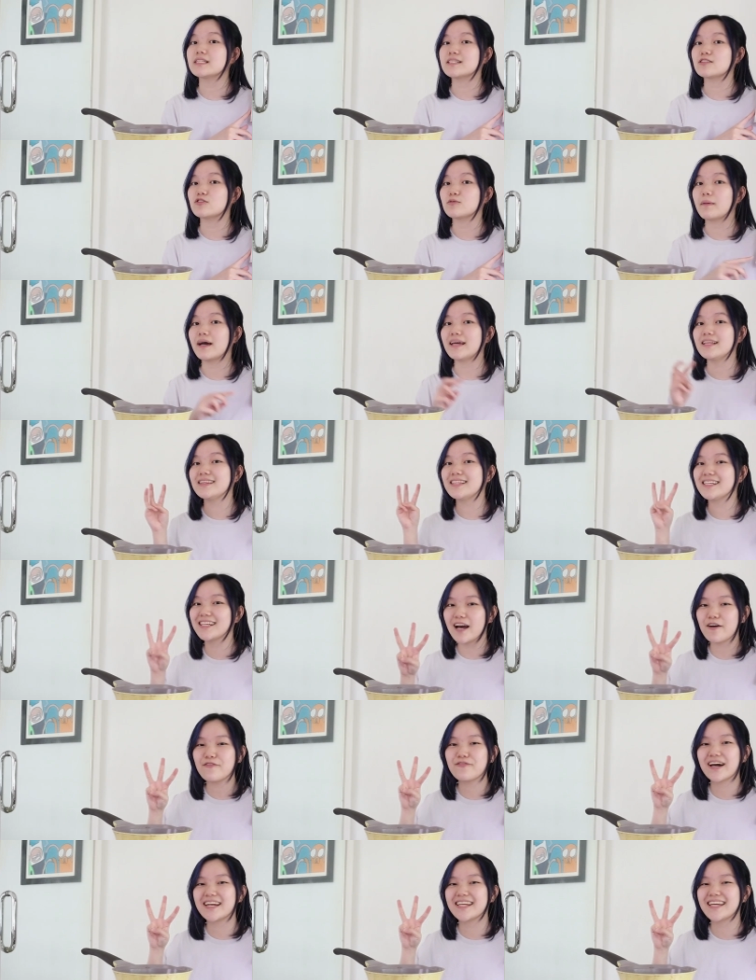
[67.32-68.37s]
bisa cobain
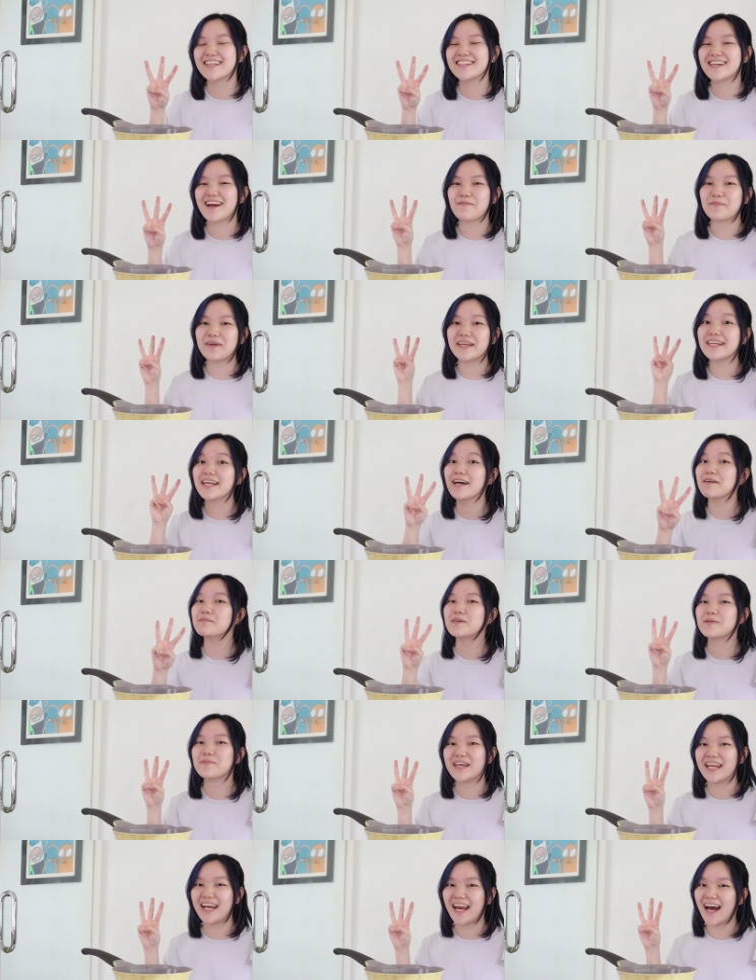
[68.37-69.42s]
tiga varian ramen yang
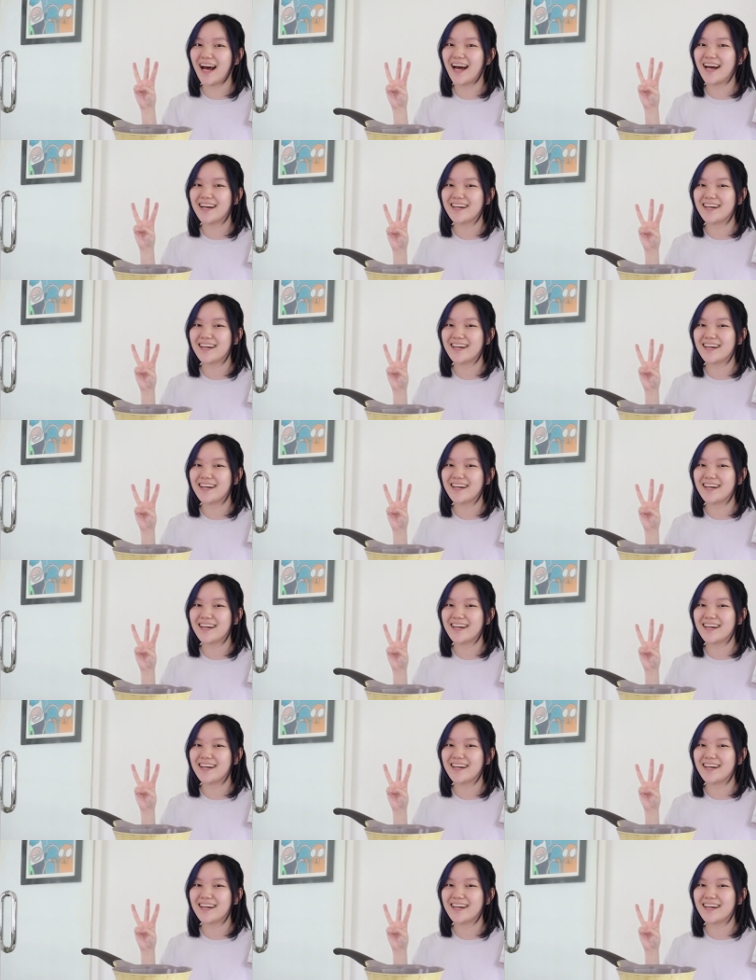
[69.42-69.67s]
berbeda.